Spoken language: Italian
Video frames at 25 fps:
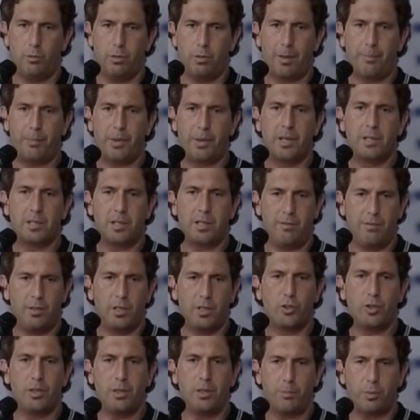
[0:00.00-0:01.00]
una presa
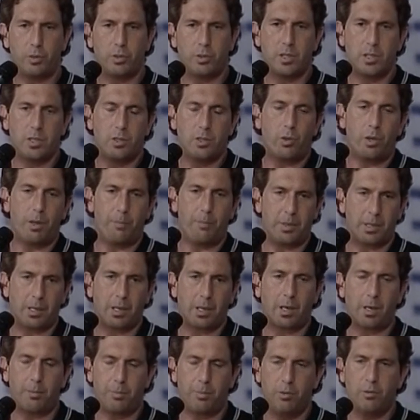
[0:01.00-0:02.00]
invece di posizione
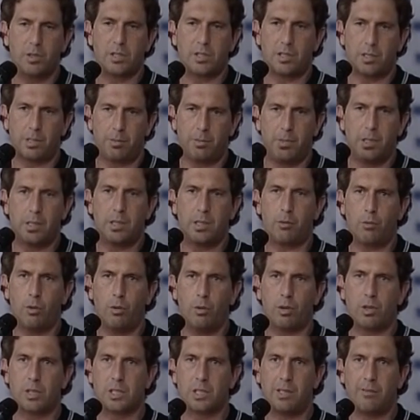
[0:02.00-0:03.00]
perché capivo esattamente
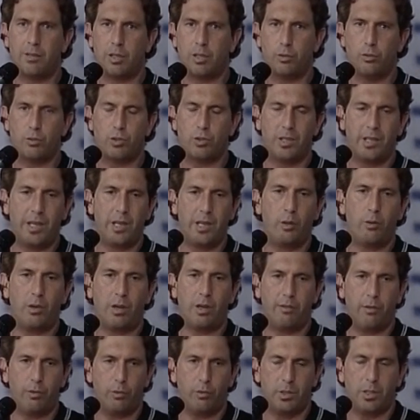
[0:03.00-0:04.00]
quello che stava succedendo
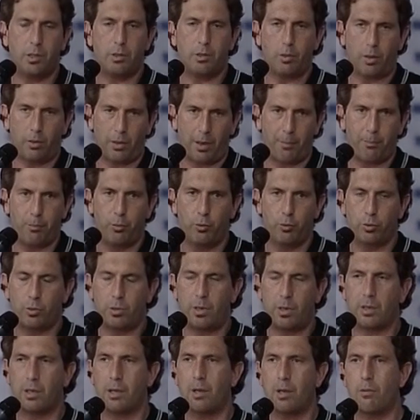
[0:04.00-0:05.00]
la l'avevo detto
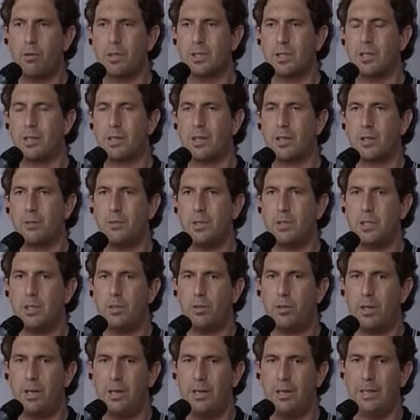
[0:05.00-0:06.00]
appunto anche in questa
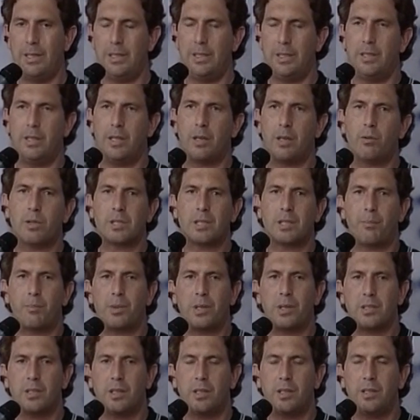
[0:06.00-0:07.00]
trasmissione e questa
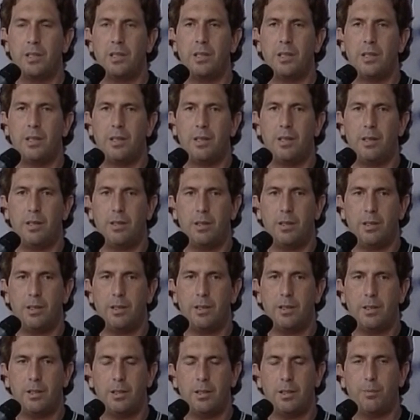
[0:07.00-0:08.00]
presa di,
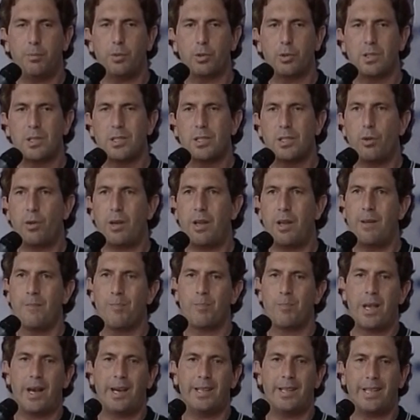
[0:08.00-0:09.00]
eh, di posizione
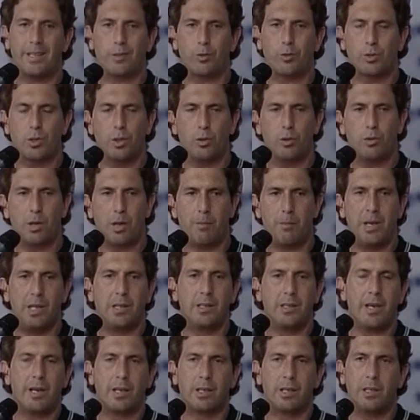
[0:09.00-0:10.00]
ha dato
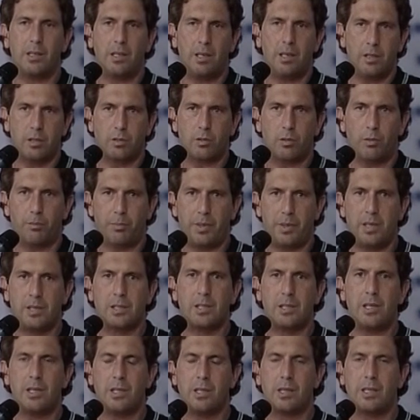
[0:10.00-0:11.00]
sicuramente anche dei
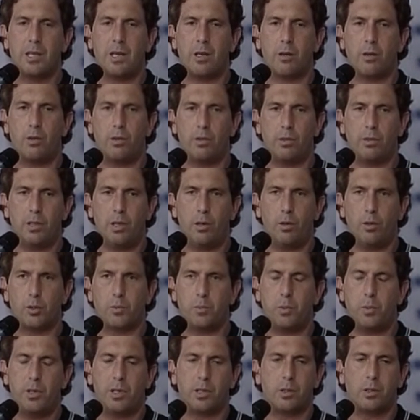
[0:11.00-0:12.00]
riscompensi all'interno dello
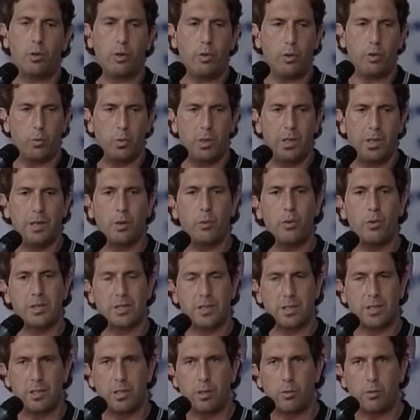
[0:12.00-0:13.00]
spogliatoio, quindi
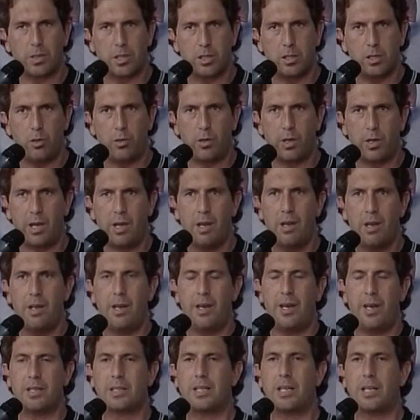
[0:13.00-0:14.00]
questa situazione
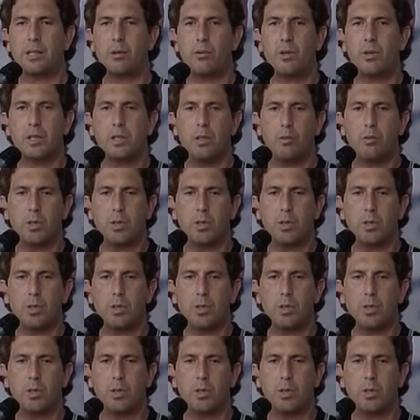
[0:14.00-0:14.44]
è stata una